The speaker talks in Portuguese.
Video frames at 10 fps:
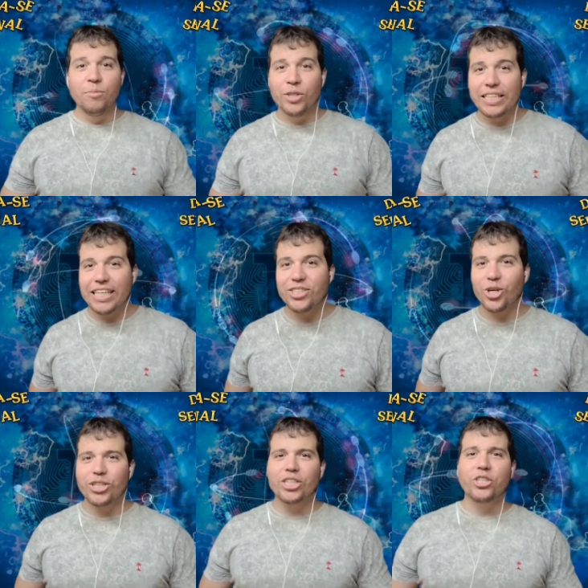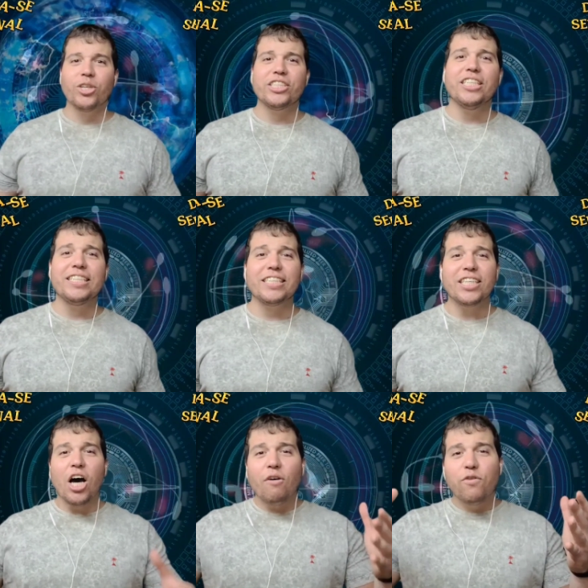e muitas outras
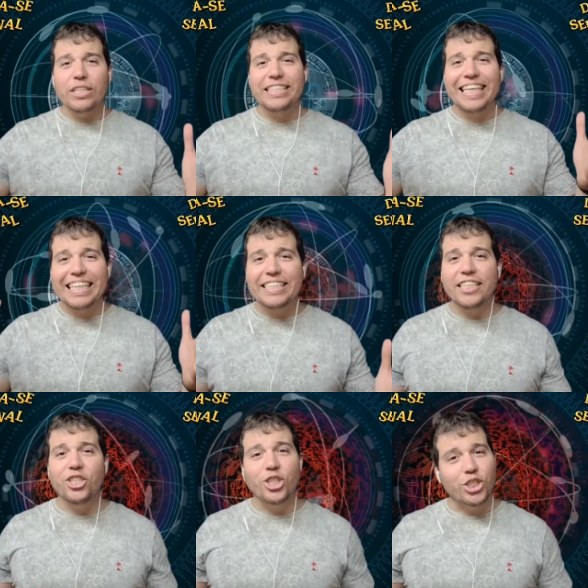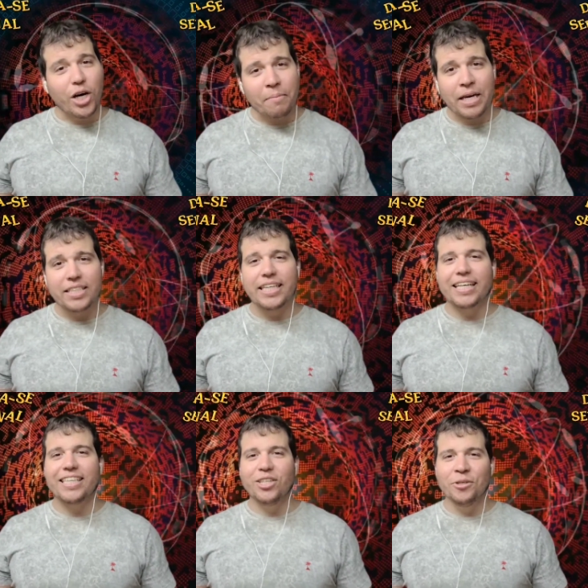notícias você assiste somente
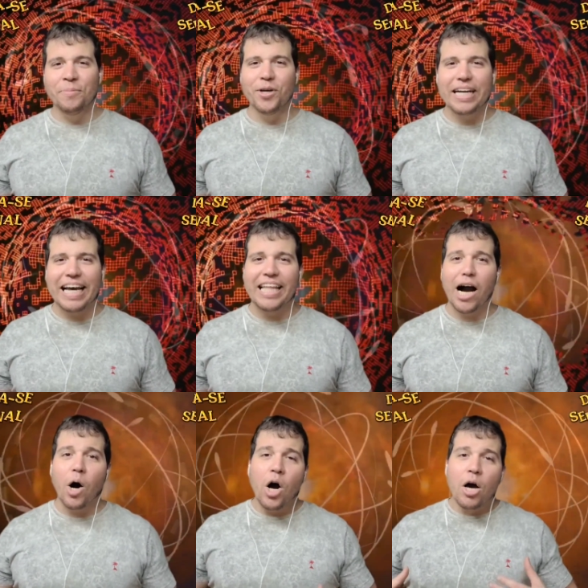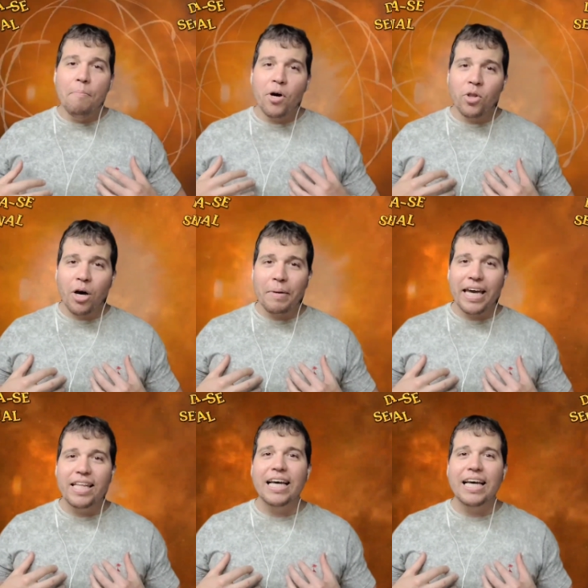aqui no meu canal. Meu nome é